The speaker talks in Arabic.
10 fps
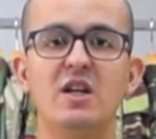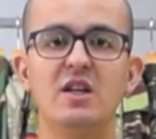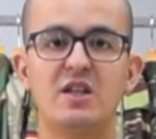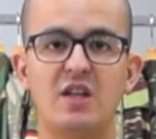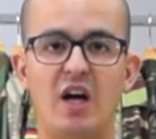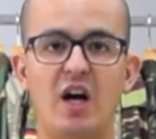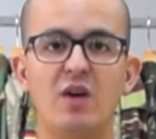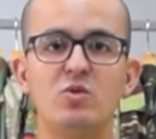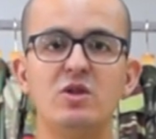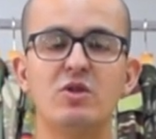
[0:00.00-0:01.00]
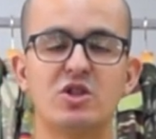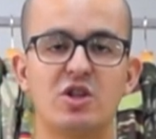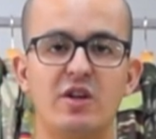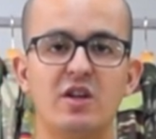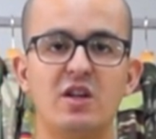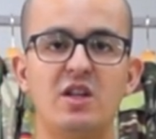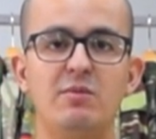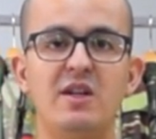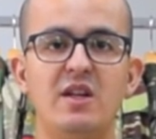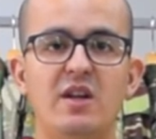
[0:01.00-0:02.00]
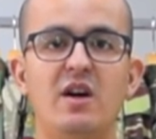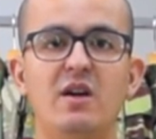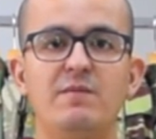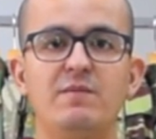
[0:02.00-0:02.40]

للتعاون والشراكة بيننا